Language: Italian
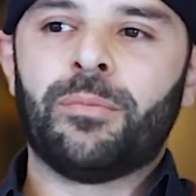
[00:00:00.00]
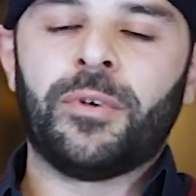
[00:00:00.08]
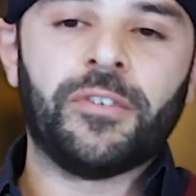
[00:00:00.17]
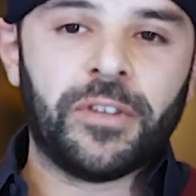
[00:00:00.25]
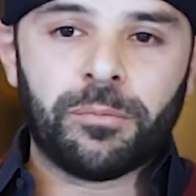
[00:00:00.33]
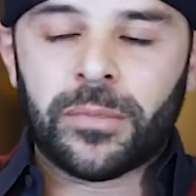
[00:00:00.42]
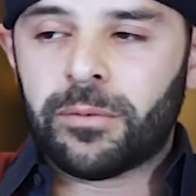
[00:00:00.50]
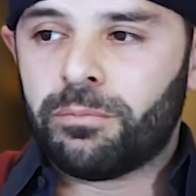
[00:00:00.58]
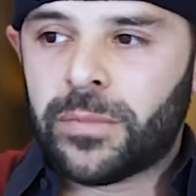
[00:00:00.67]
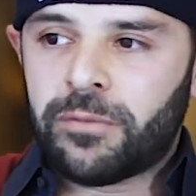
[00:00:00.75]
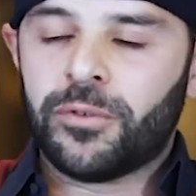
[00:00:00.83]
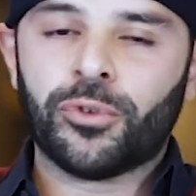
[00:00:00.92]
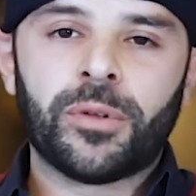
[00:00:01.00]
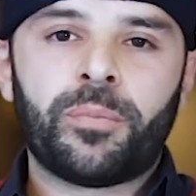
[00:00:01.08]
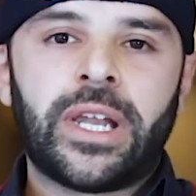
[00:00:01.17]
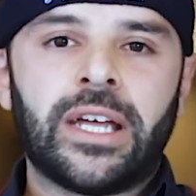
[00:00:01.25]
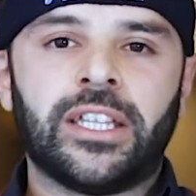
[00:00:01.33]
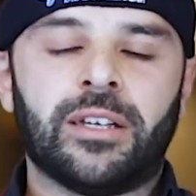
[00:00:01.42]
mi, mi, mi è venuto a
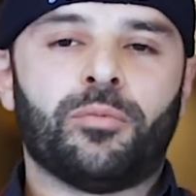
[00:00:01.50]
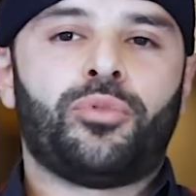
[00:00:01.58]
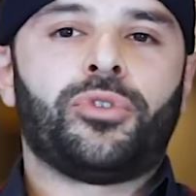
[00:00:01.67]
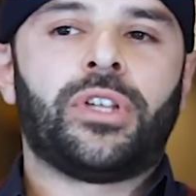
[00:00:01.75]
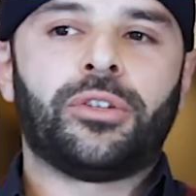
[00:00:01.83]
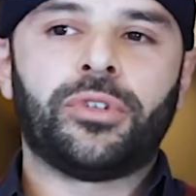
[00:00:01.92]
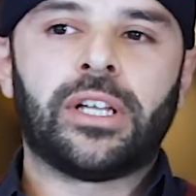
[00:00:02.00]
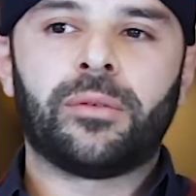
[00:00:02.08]
prendere, mi ha portato in